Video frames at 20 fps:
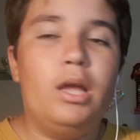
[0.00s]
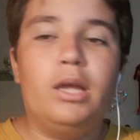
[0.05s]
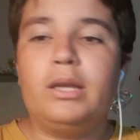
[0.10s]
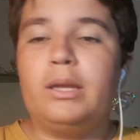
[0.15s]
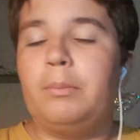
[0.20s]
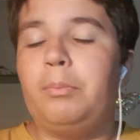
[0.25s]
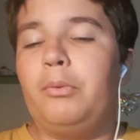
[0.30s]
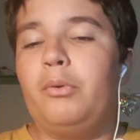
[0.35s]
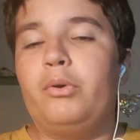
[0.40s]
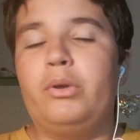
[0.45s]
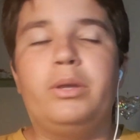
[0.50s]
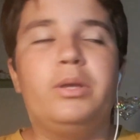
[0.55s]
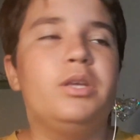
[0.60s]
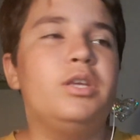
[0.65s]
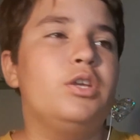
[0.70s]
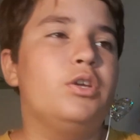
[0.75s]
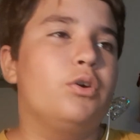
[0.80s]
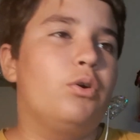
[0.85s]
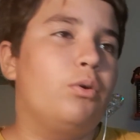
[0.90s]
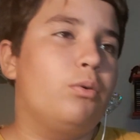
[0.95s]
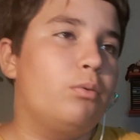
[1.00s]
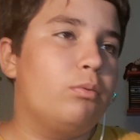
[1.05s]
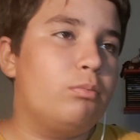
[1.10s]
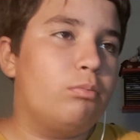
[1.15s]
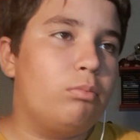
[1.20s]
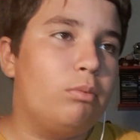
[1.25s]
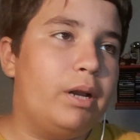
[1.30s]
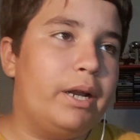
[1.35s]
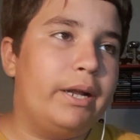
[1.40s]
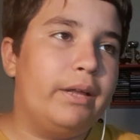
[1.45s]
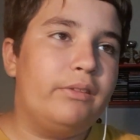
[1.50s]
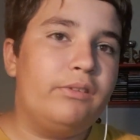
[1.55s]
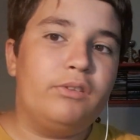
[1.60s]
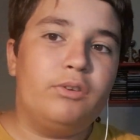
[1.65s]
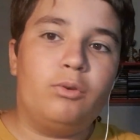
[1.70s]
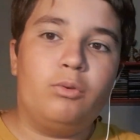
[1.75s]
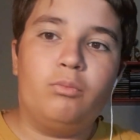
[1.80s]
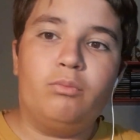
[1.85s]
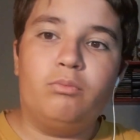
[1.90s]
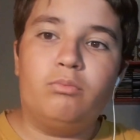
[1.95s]
Che poi io, ragazzi,
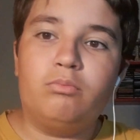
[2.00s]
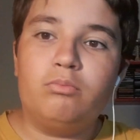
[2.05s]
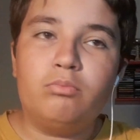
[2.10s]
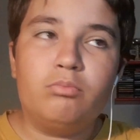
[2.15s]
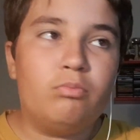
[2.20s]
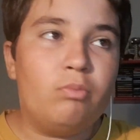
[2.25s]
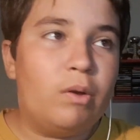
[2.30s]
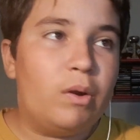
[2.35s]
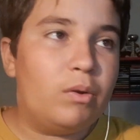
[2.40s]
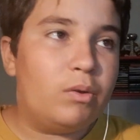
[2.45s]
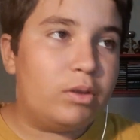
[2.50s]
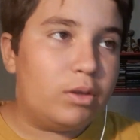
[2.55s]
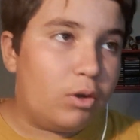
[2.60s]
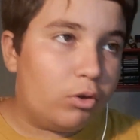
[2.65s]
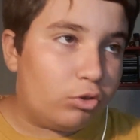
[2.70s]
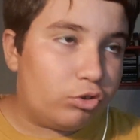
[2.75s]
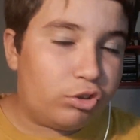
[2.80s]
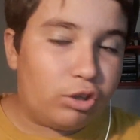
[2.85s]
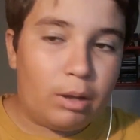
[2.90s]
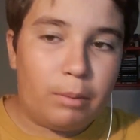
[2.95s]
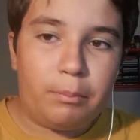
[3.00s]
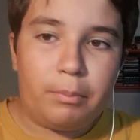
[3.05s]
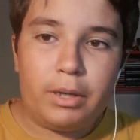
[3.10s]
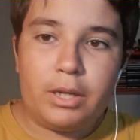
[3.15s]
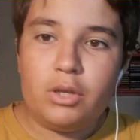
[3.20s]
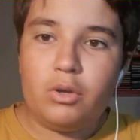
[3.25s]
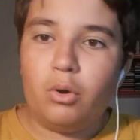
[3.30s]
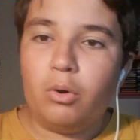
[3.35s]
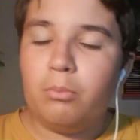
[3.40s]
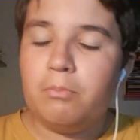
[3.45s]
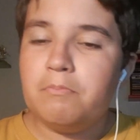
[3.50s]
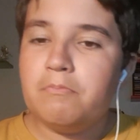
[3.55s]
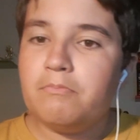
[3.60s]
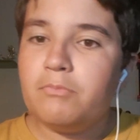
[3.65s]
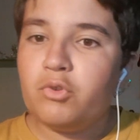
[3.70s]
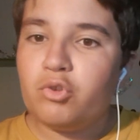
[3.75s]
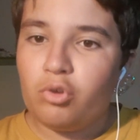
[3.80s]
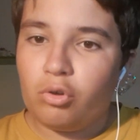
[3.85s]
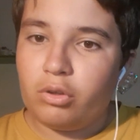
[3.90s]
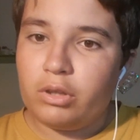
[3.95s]
com- ve lo dirò sempre, io
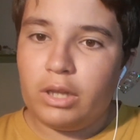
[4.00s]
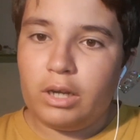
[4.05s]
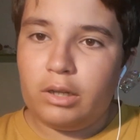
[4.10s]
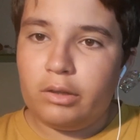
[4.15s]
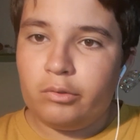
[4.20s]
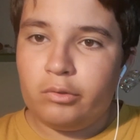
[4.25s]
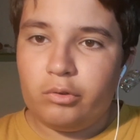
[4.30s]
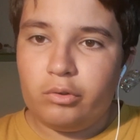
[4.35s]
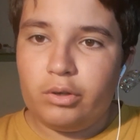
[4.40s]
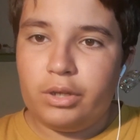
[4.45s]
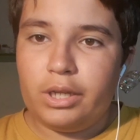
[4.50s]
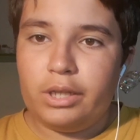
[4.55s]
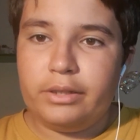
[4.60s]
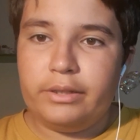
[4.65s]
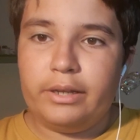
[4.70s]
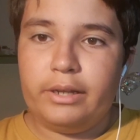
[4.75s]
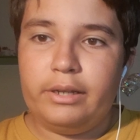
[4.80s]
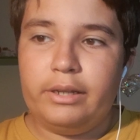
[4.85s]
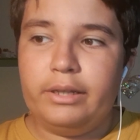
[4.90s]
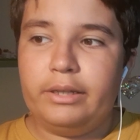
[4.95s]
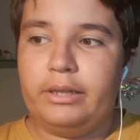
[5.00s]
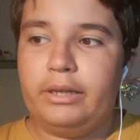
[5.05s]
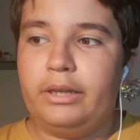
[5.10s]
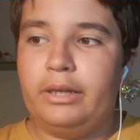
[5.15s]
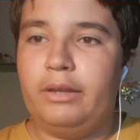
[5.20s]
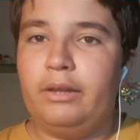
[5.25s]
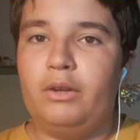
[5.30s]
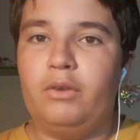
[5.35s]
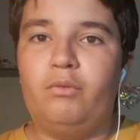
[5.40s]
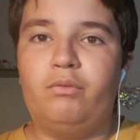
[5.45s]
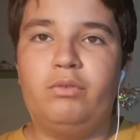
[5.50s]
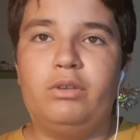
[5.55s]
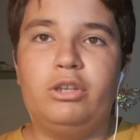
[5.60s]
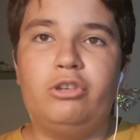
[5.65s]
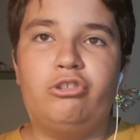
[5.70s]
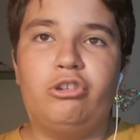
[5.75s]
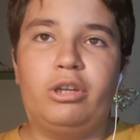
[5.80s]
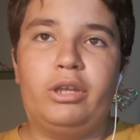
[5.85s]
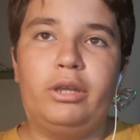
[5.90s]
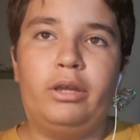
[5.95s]
so della teoria di Allegri che non
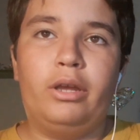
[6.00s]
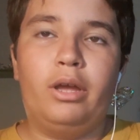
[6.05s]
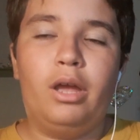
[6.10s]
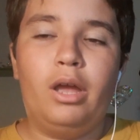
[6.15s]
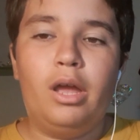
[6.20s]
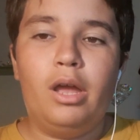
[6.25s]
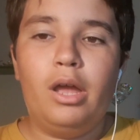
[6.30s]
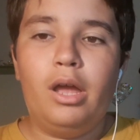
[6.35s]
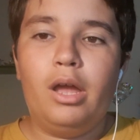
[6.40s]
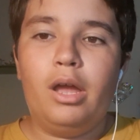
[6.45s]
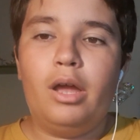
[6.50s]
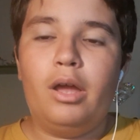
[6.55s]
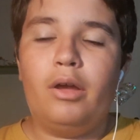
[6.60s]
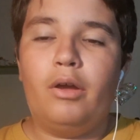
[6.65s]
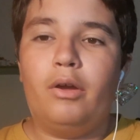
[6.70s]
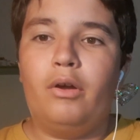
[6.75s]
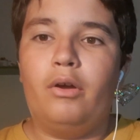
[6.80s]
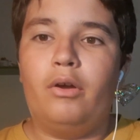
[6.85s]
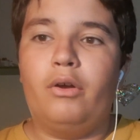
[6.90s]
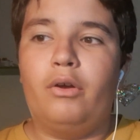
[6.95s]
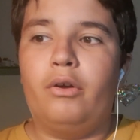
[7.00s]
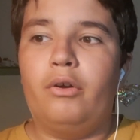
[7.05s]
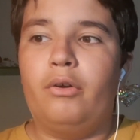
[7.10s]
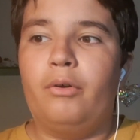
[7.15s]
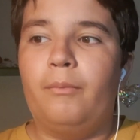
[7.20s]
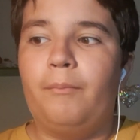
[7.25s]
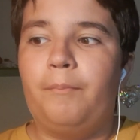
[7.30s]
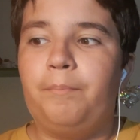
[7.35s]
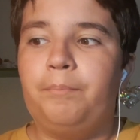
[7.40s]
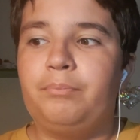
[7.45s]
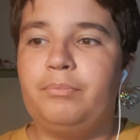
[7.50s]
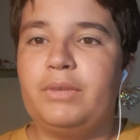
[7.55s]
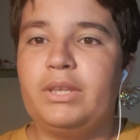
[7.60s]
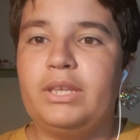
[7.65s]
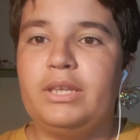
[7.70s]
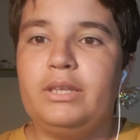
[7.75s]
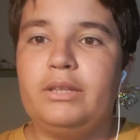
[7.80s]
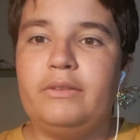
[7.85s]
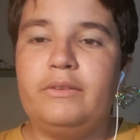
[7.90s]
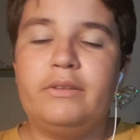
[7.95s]
vince chi, eh,
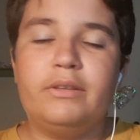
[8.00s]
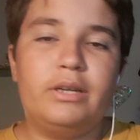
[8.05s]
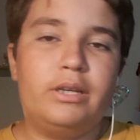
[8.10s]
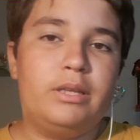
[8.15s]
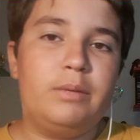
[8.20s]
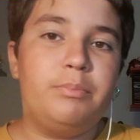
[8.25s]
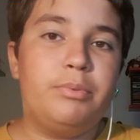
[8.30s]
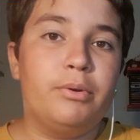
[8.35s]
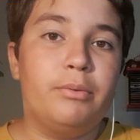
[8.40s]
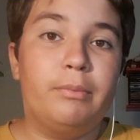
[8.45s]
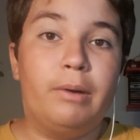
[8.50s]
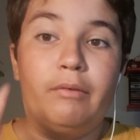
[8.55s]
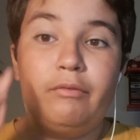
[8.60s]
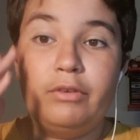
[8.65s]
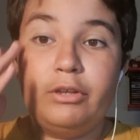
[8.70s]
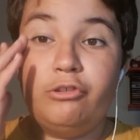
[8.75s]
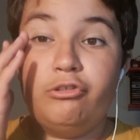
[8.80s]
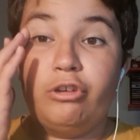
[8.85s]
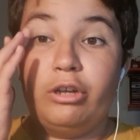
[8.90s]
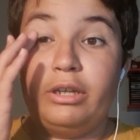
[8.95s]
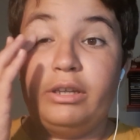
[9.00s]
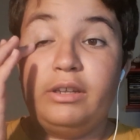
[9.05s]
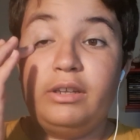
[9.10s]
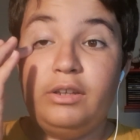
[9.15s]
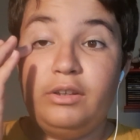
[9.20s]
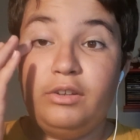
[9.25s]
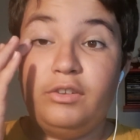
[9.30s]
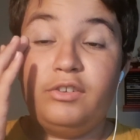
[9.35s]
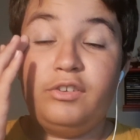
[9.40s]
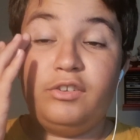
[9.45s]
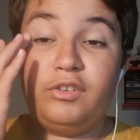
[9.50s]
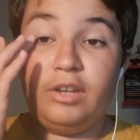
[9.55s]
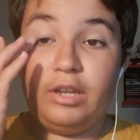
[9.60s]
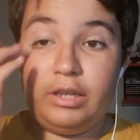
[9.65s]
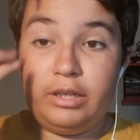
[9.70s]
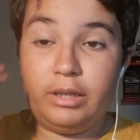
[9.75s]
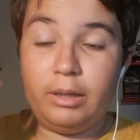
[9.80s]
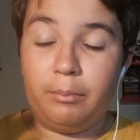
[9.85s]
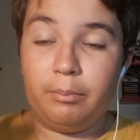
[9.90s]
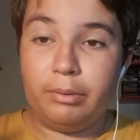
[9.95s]
chi tira di più ma vince chi
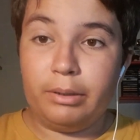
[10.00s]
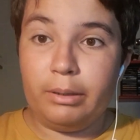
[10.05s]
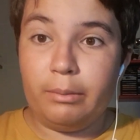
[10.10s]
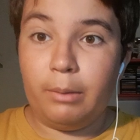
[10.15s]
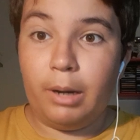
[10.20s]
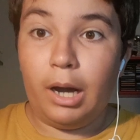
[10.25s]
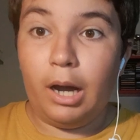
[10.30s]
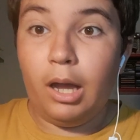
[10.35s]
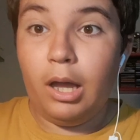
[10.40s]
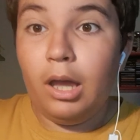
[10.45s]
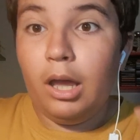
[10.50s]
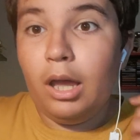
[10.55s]
segna prima